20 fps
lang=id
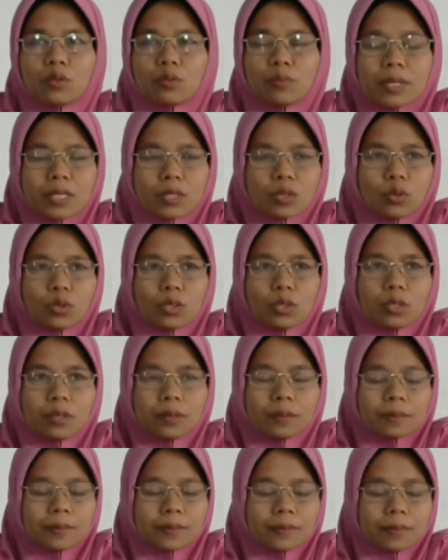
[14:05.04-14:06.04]
Mas'ud
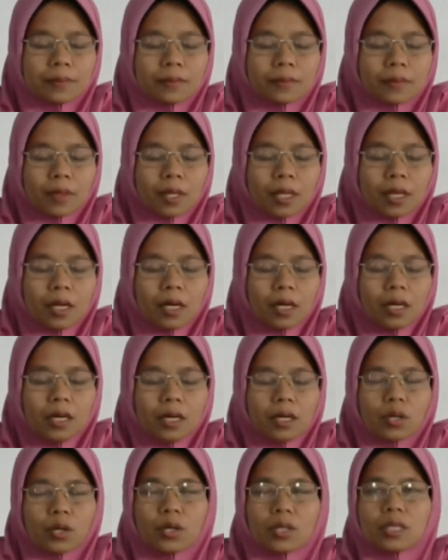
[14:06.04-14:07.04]

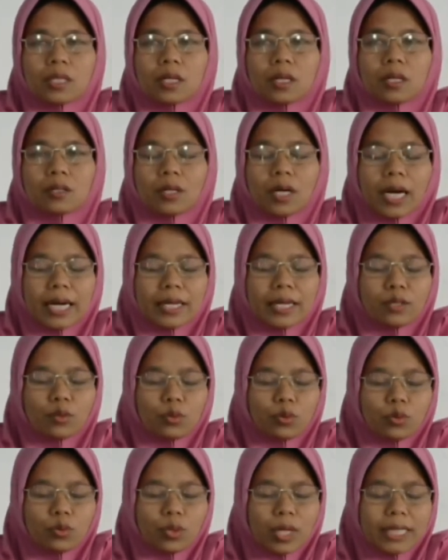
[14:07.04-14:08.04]
radhiyallahu
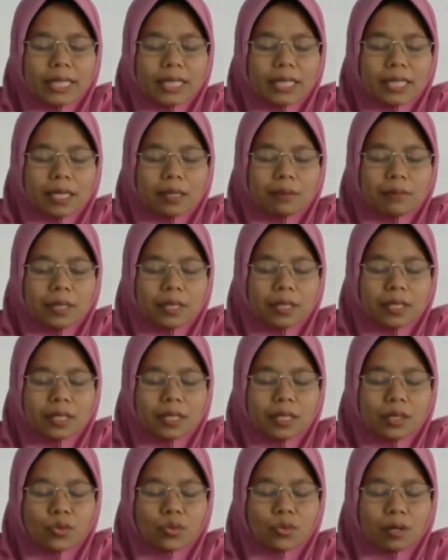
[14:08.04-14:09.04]
anhu anin
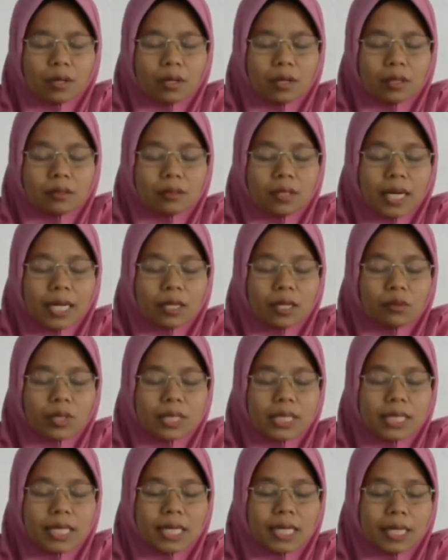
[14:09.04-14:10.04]
Nabi sallallahu alaihi
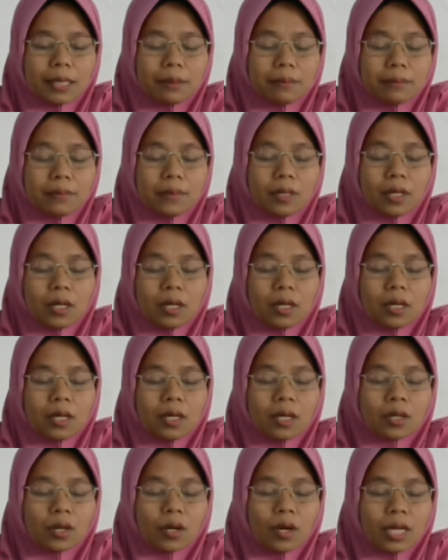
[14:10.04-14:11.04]
wasallam
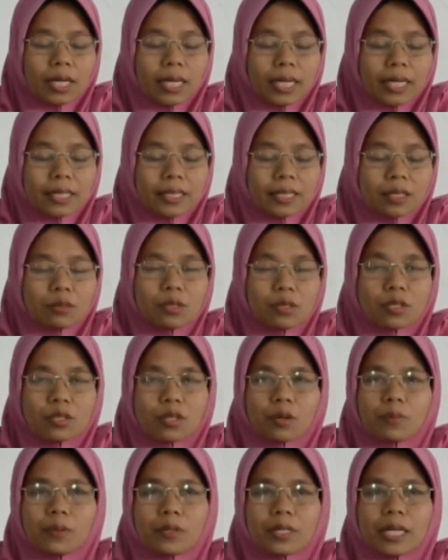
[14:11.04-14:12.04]
qala dawu
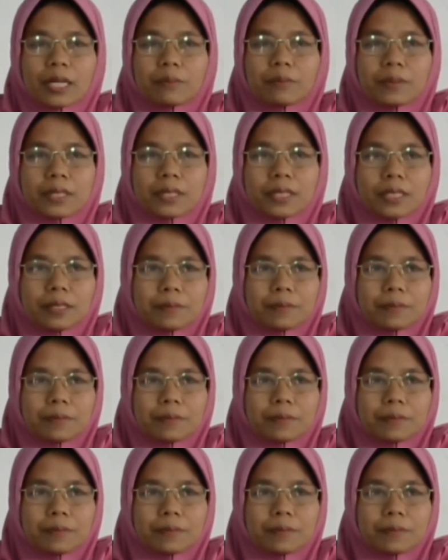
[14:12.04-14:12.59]
sapa Nabi